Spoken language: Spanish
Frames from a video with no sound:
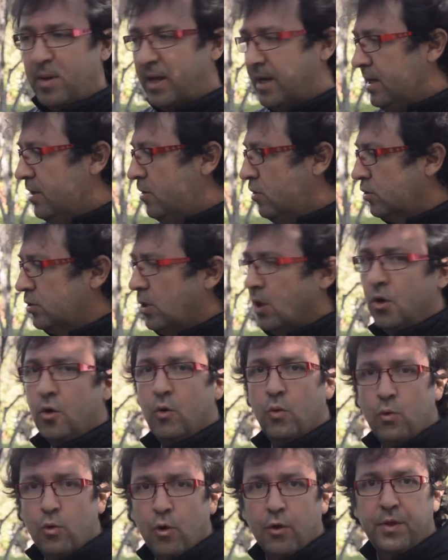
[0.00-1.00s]
pequeños,
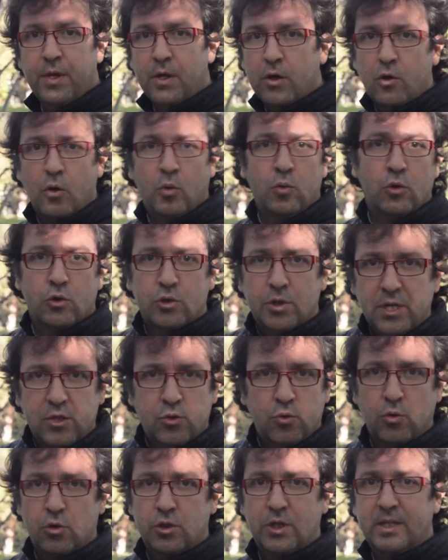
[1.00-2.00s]
1,5,
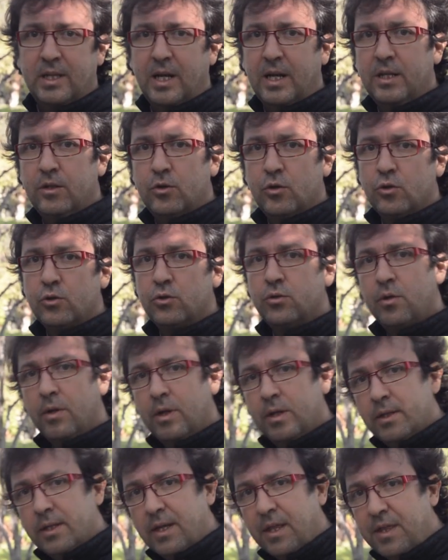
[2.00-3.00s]
1,6, 1,7 litros,
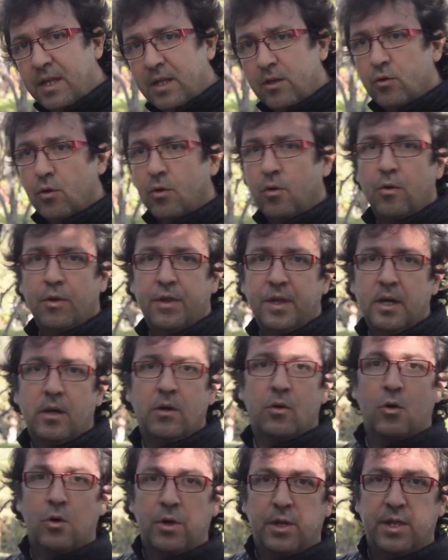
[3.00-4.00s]
entre
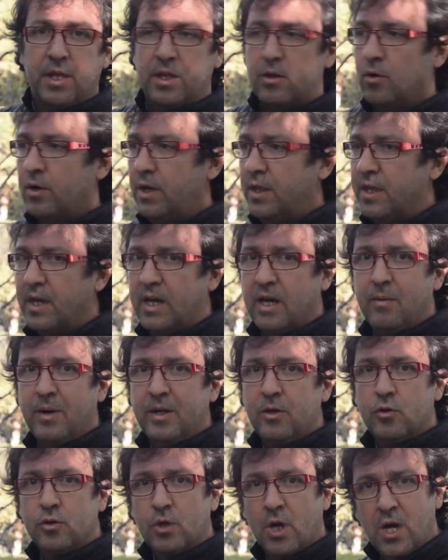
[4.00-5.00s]
105 y 115
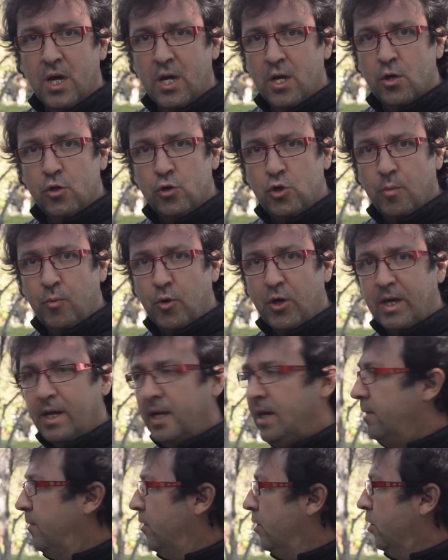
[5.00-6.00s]
caballos. Yo por
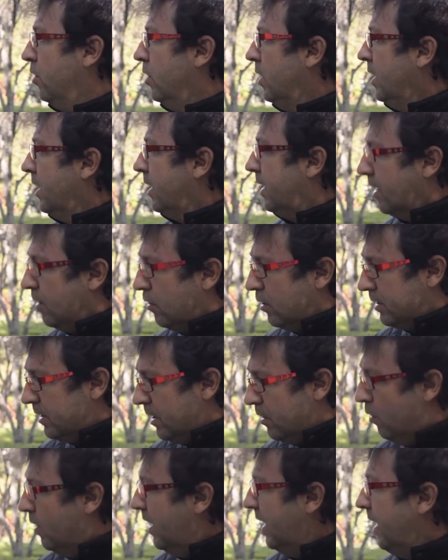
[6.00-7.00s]
equilibrio creo que
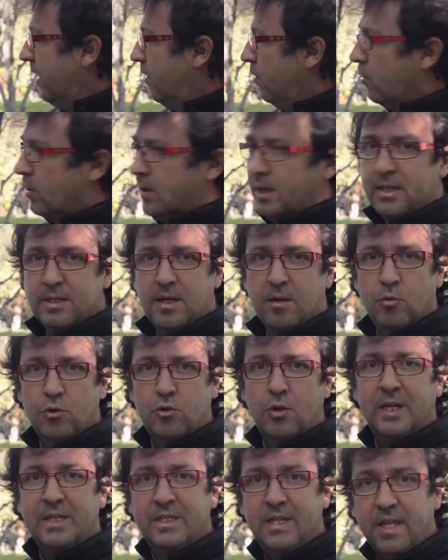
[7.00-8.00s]
tengo un ganador, es el
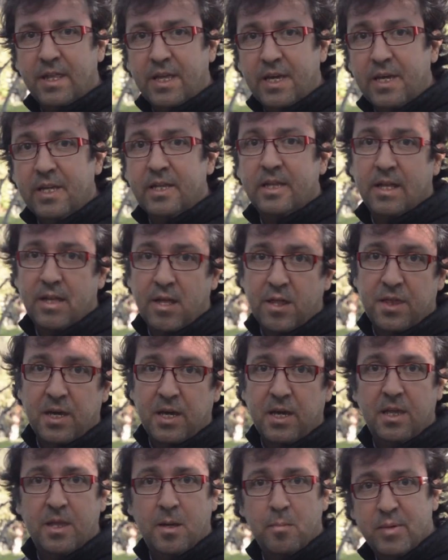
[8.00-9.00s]
motor HDI,
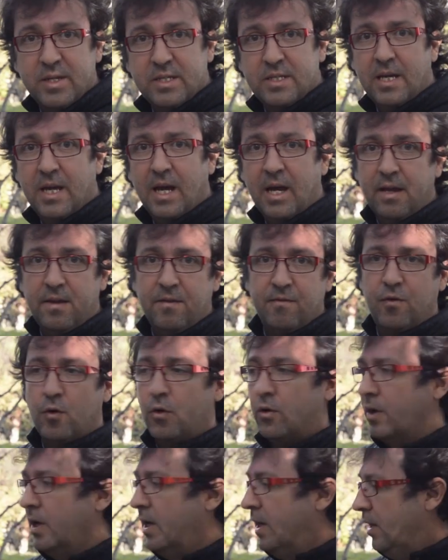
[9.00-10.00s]
TDCI de PSA y
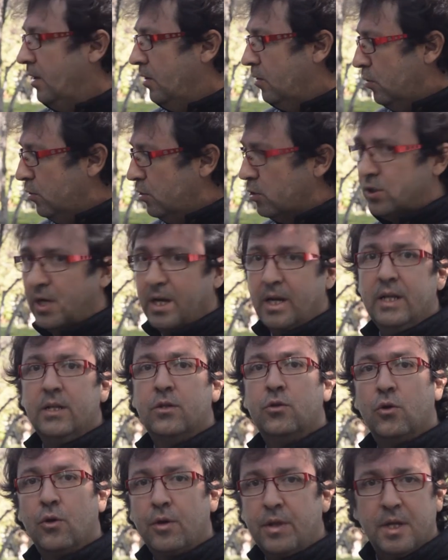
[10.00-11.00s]
Ford, 1,6
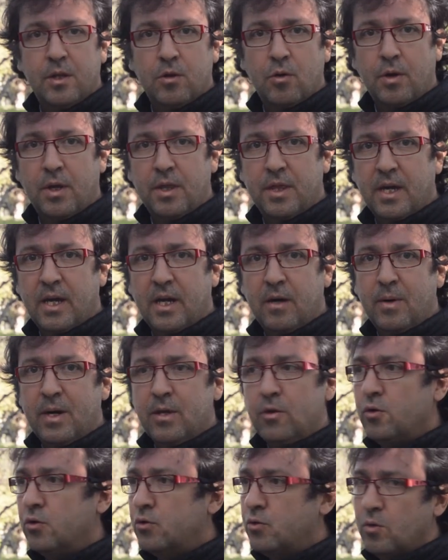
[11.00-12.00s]
litros, 115
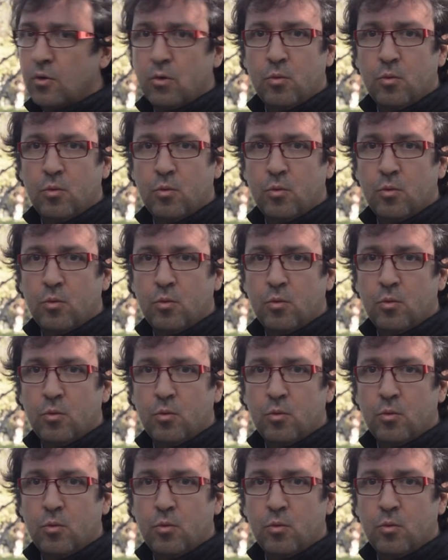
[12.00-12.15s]
caballos,